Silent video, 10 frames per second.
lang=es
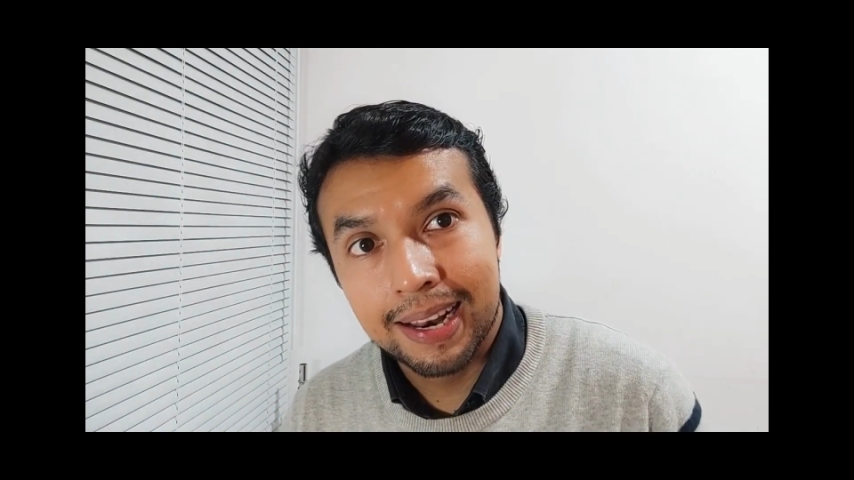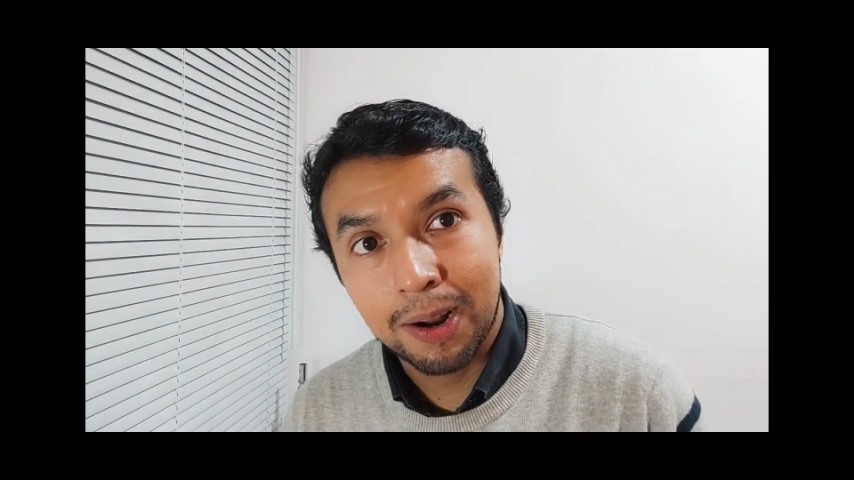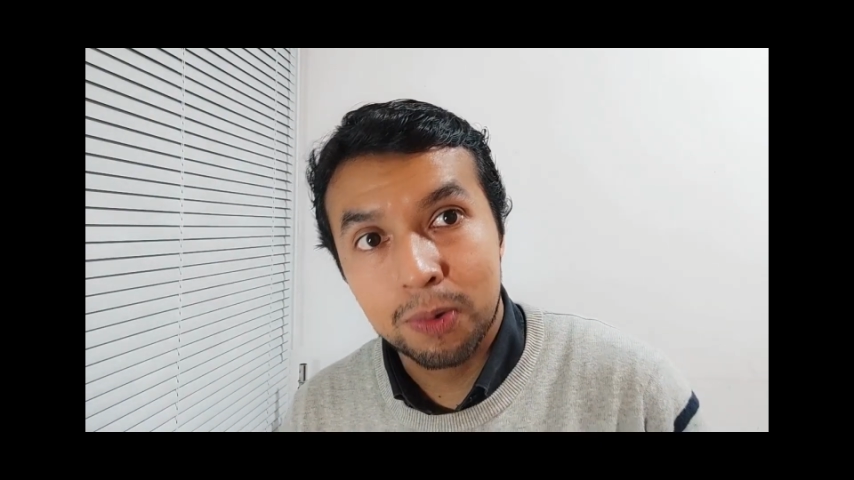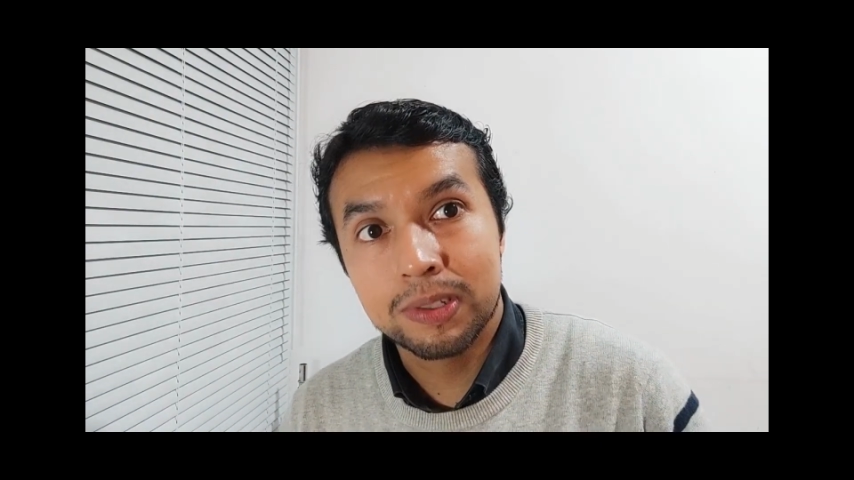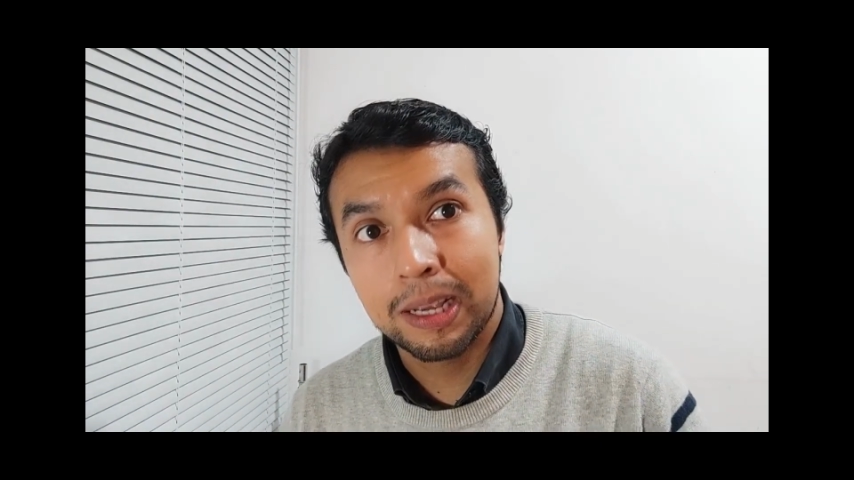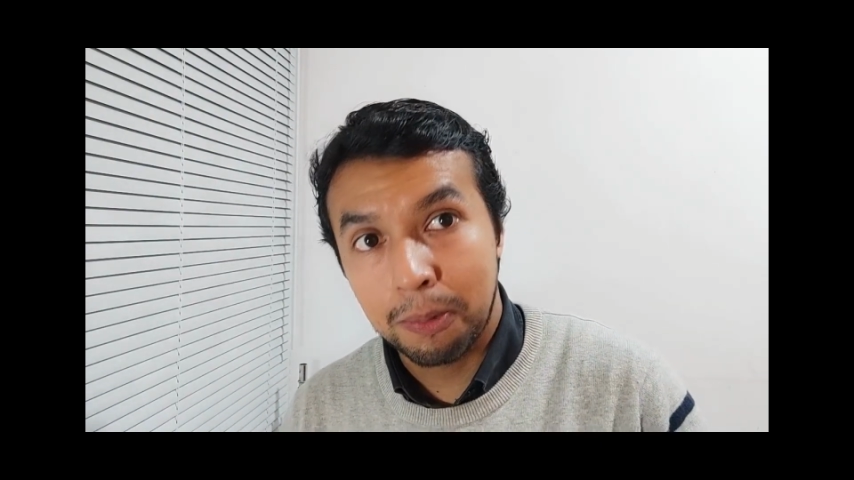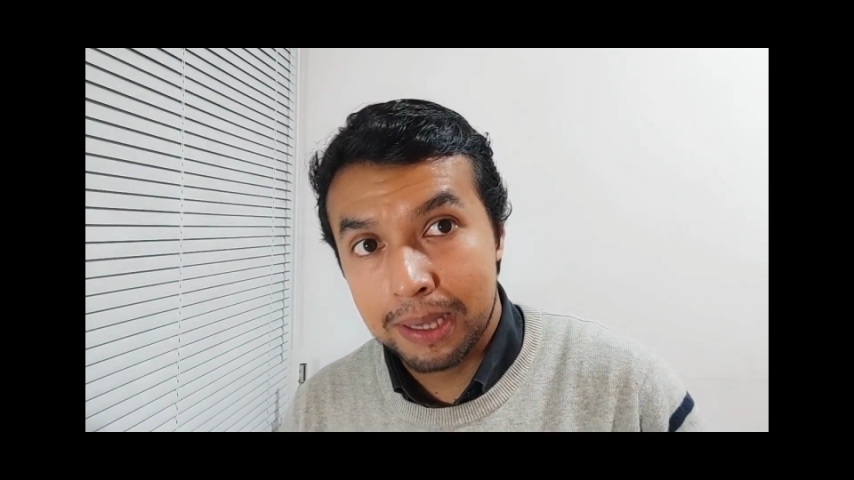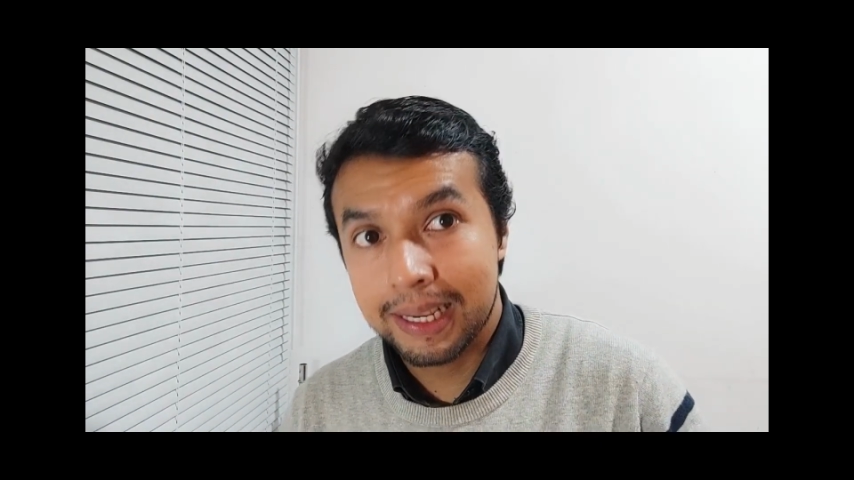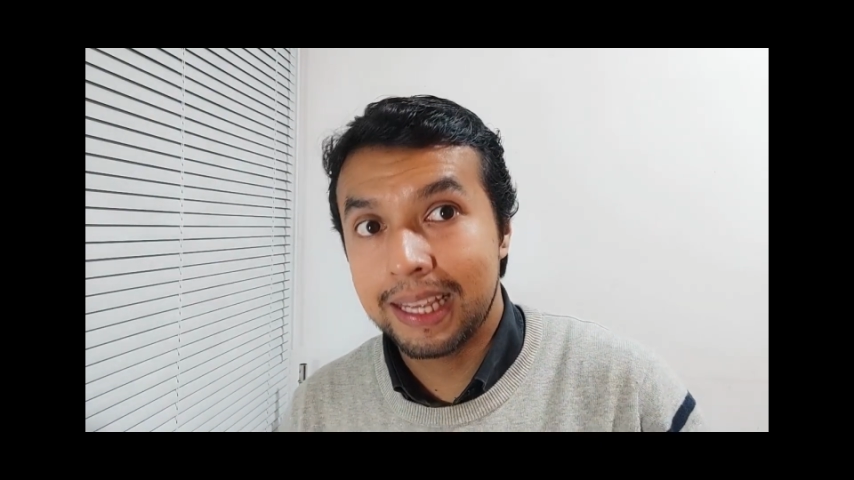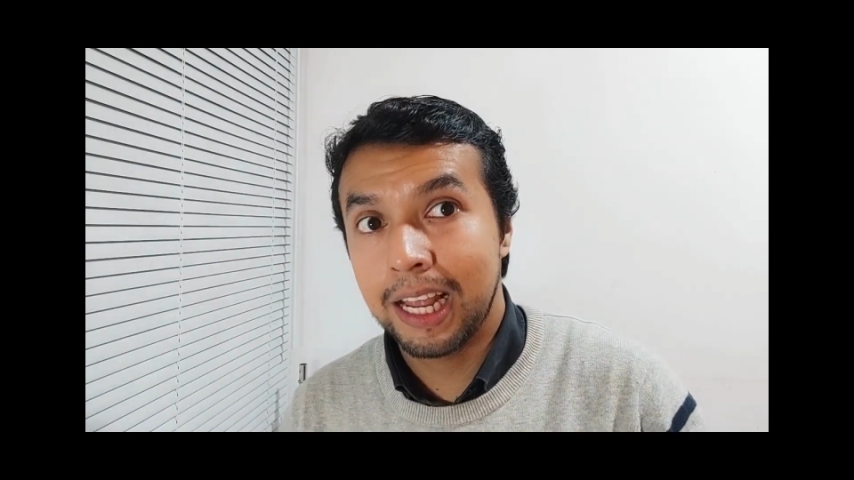las
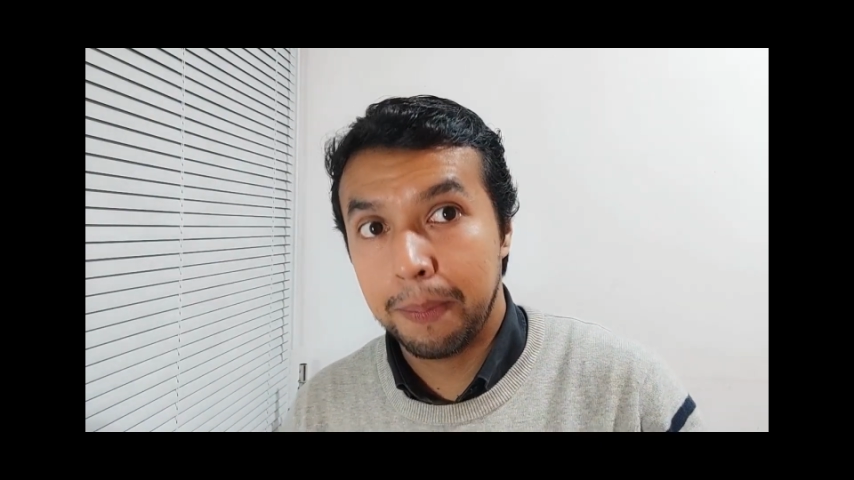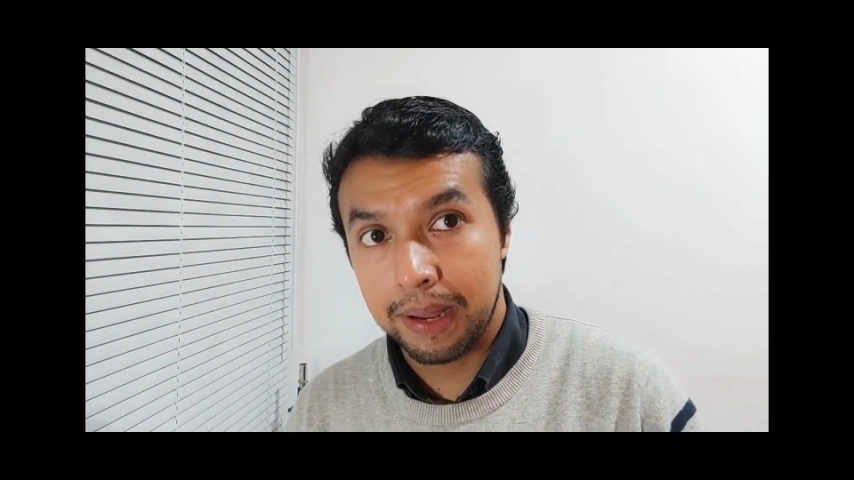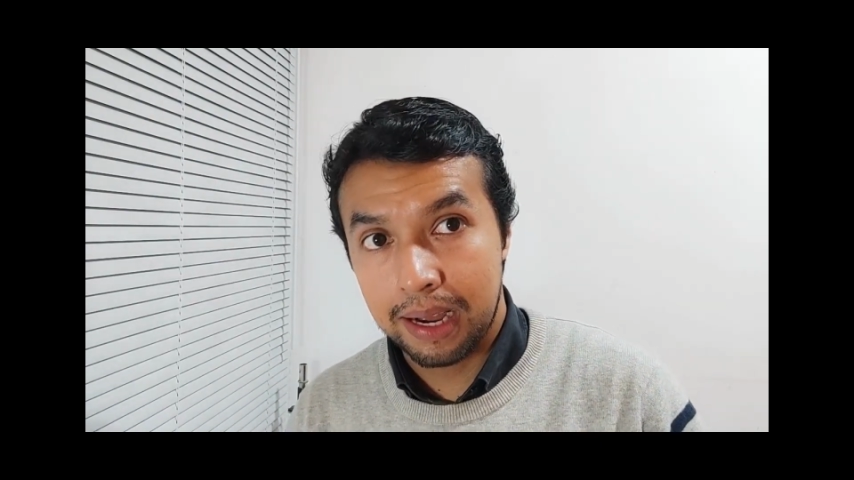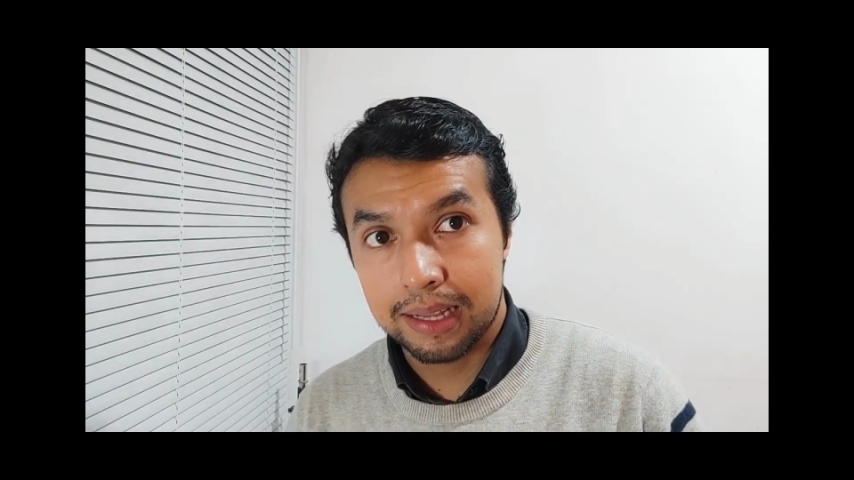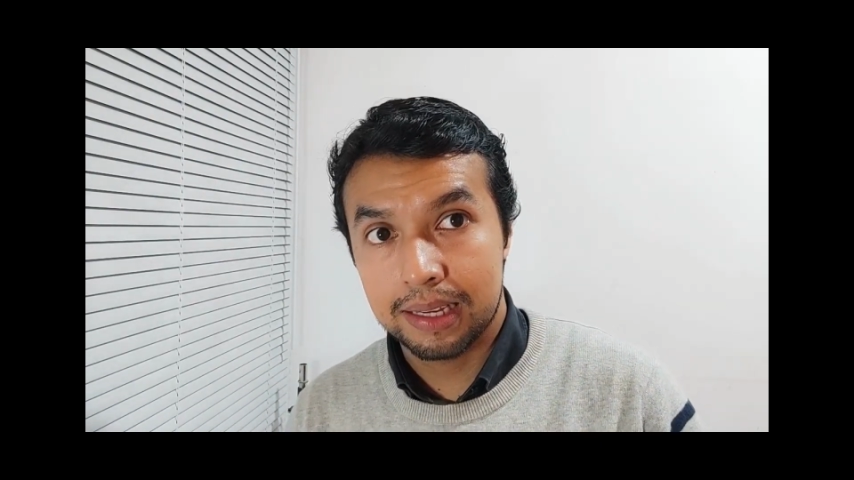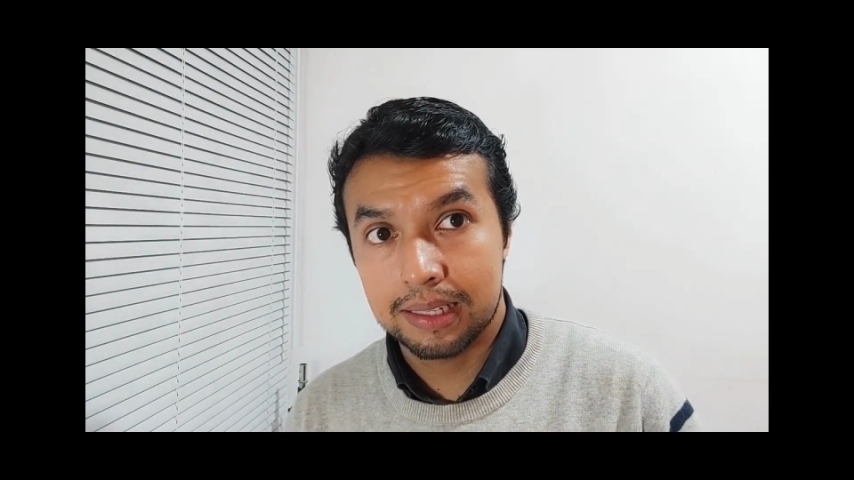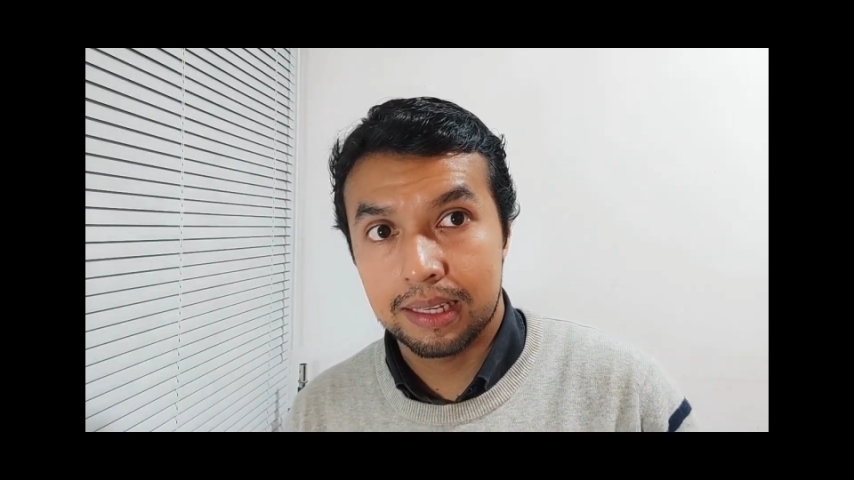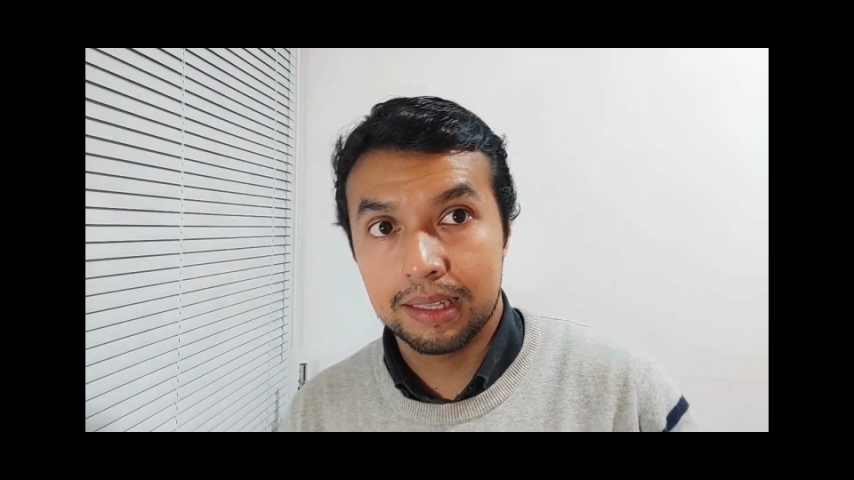consecuencias inesperadas